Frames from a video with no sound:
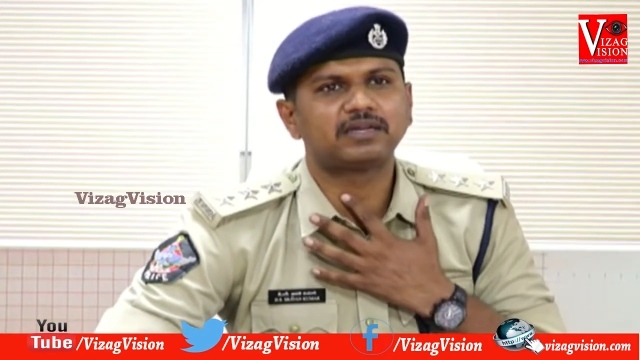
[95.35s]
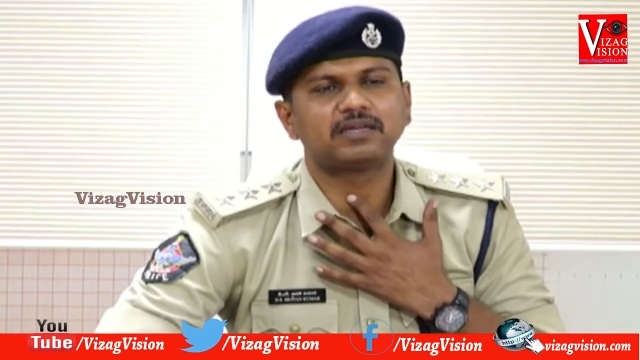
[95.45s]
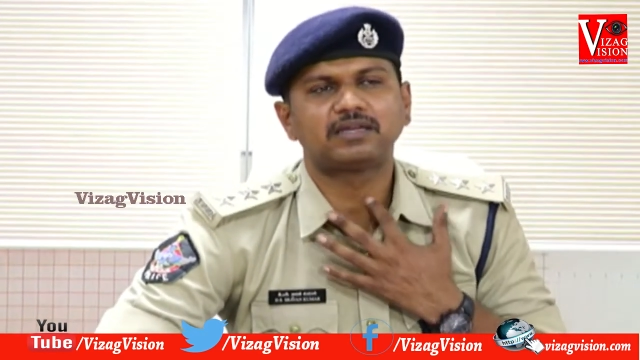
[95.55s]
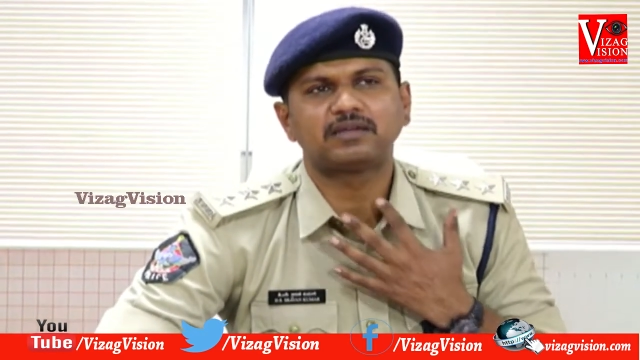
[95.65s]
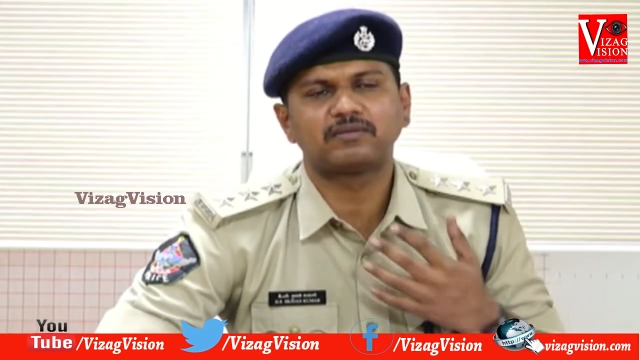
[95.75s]

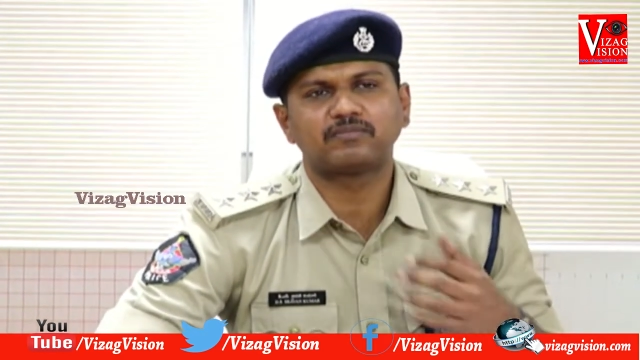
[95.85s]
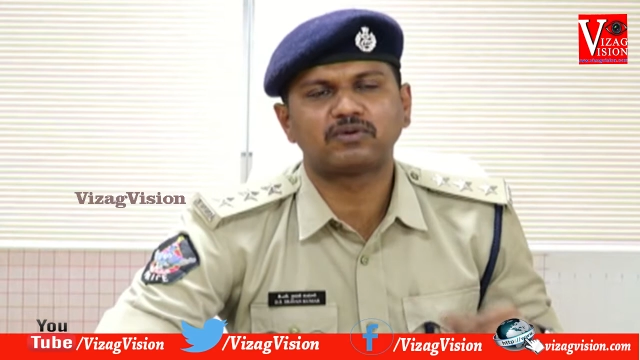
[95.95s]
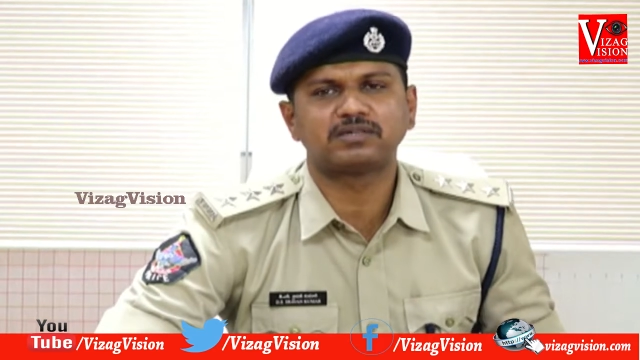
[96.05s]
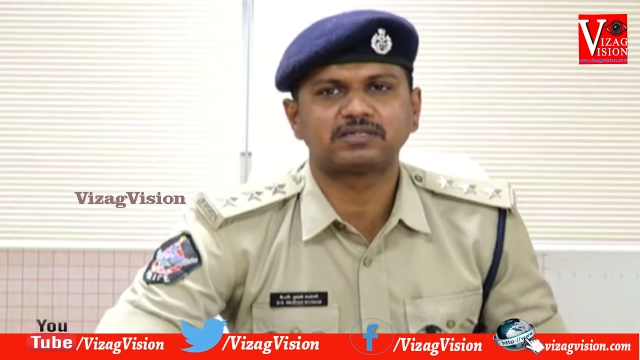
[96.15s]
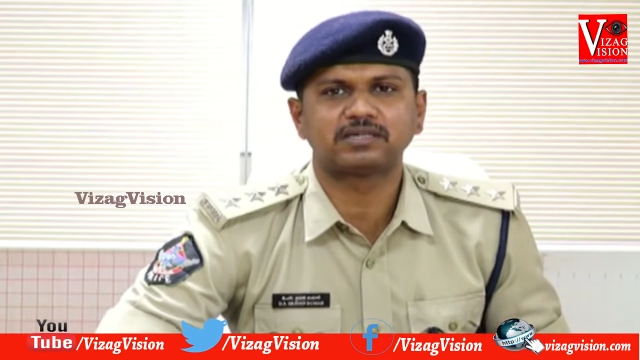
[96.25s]
ఎనీ
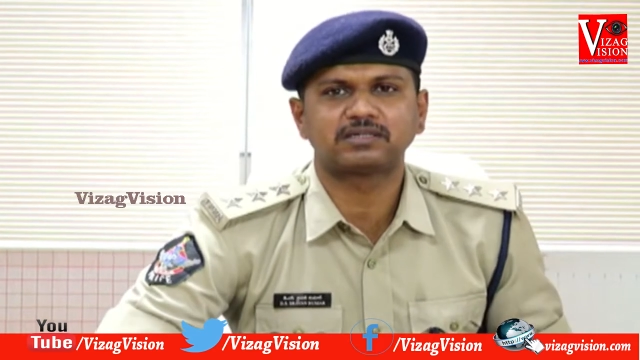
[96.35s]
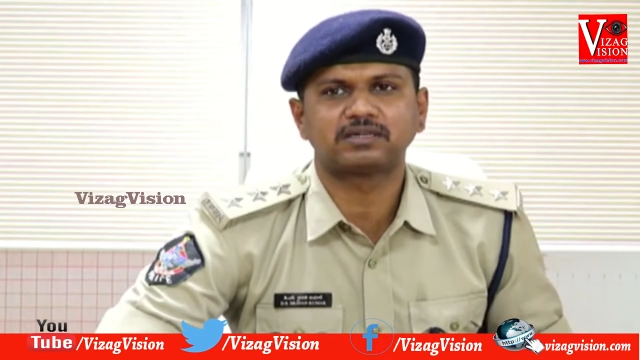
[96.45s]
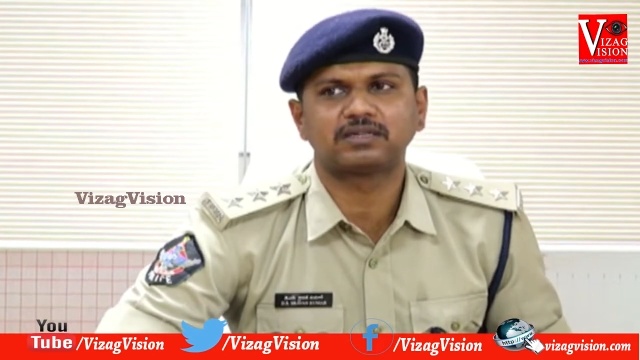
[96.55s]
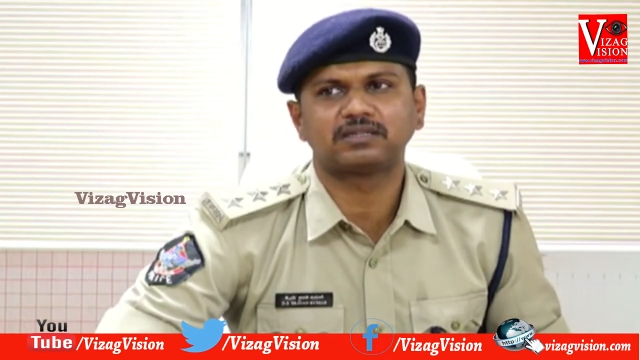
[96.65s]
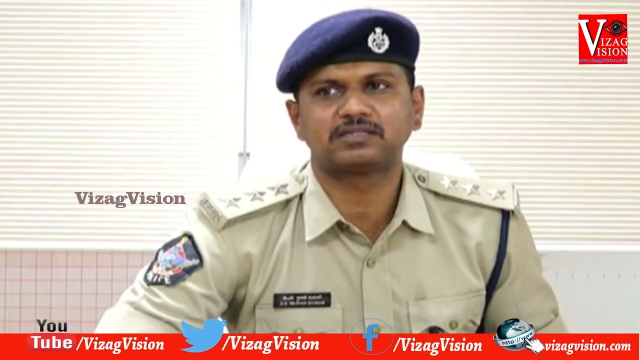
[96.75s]
పోలీస్
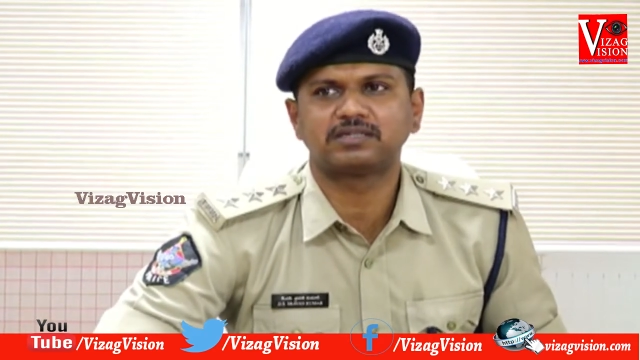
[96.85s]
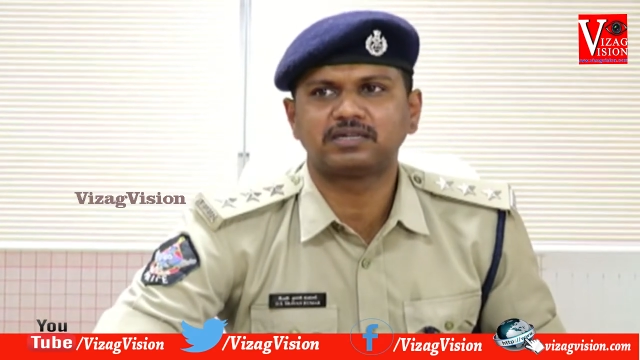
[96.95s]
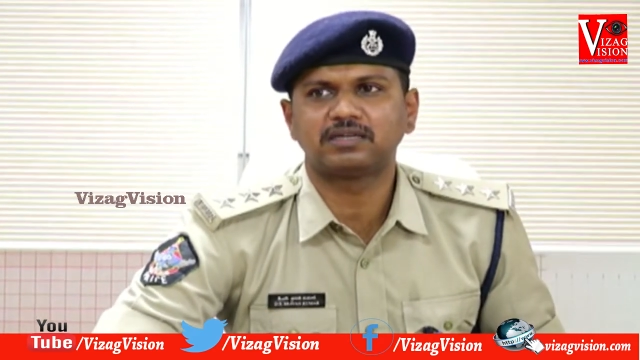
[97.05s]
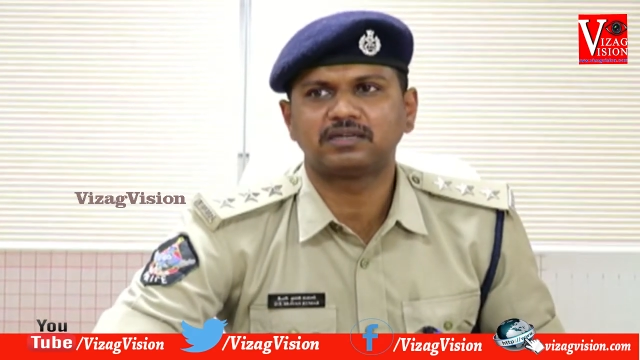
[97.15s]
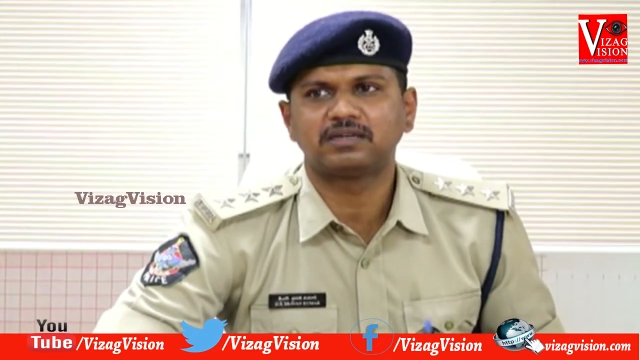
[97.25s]
స్టేషన్ ఇన్ ద సిటీ